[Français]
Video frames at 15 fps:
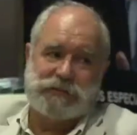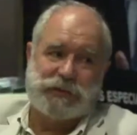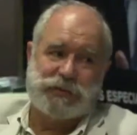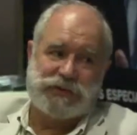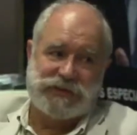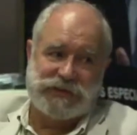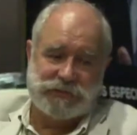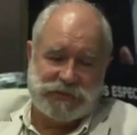pas
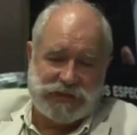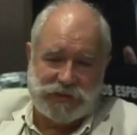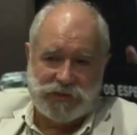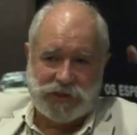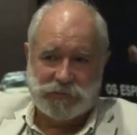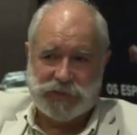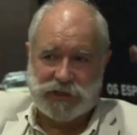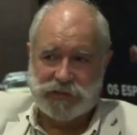possible, ça
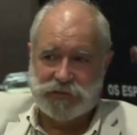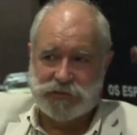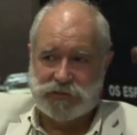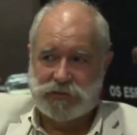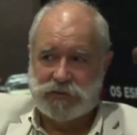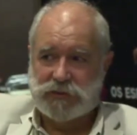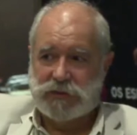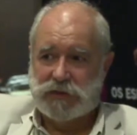n'aura pas lieu.
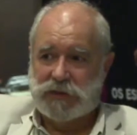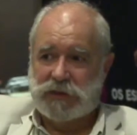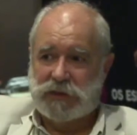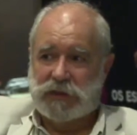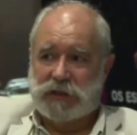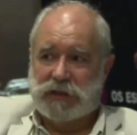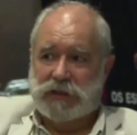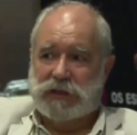
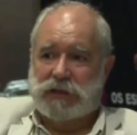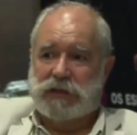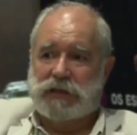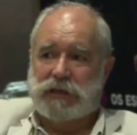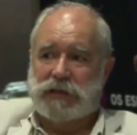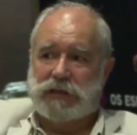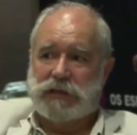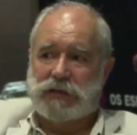
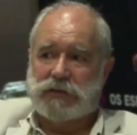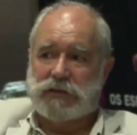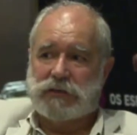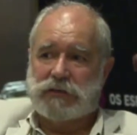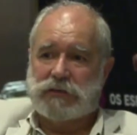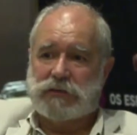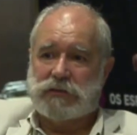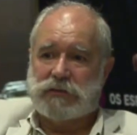Et
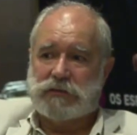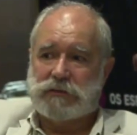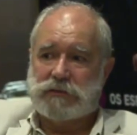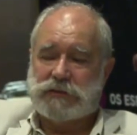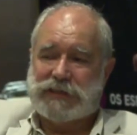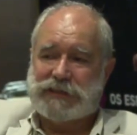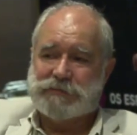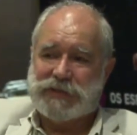euh,
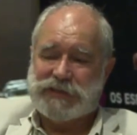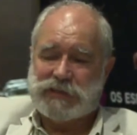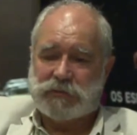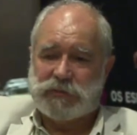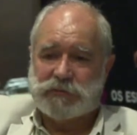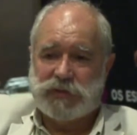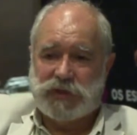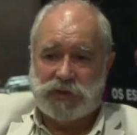ça se passe en
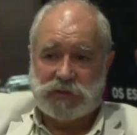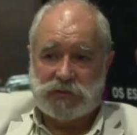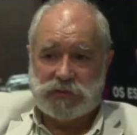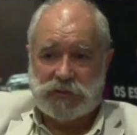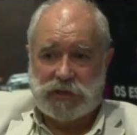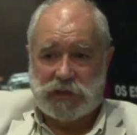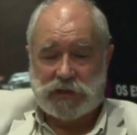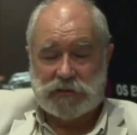même temps
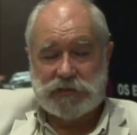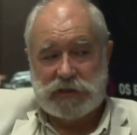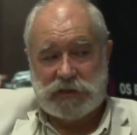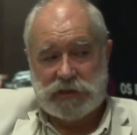que la grève des